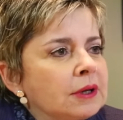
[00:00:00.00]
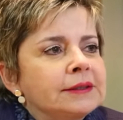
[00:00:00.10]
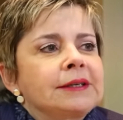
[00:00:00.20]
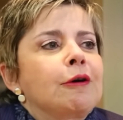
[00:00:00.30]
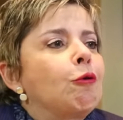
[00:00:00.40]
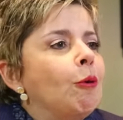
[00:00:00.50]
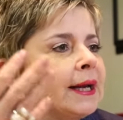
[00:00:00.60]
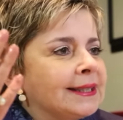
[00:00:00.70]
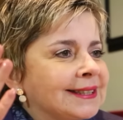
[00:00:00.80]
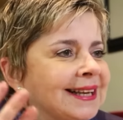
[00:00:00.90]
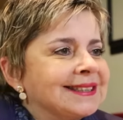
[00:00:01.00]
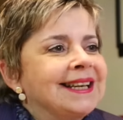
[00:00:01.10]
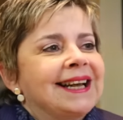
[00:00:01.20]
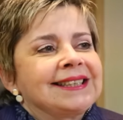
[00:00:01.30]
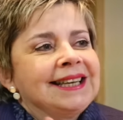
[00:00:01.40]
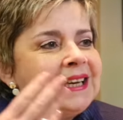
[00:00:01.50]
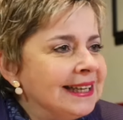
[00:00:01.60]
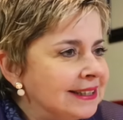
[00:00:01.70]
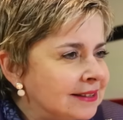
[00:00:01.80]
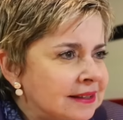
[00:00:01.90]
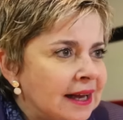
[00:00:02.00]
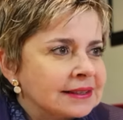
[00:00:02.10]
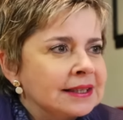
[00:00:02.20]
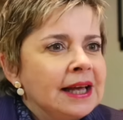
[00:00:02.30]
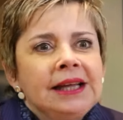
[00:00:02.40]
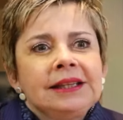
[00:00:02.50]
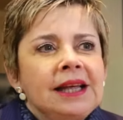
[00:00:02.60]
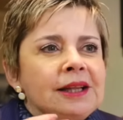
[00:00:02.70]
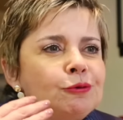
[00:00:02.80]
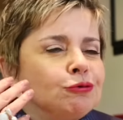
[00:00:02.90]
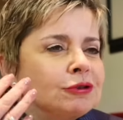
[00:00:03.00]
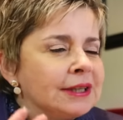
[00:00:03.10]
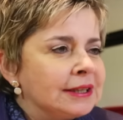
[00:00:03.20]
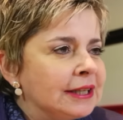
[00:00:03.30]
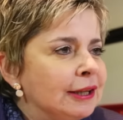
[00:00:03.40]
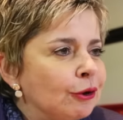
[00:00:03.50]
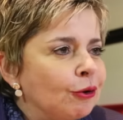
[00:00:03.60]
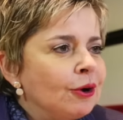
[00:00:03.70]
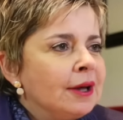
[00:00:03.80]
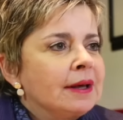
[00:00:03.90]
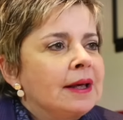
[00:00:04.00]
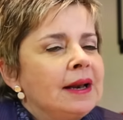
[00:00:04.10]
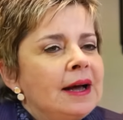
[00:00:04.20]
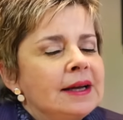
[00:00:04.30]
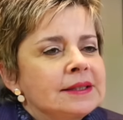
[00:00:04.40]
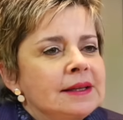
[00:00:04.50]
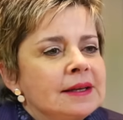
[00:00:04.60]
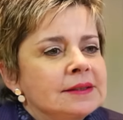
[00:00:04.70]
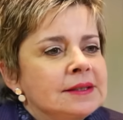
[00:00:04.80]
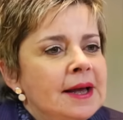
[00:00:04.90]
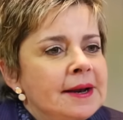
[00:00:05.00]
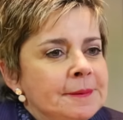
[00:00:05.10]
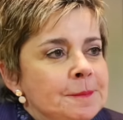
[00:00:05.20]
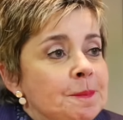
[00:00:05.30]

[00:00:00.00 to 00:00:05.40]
las encuestas, las listas, tienen un sentido que la hacen hacer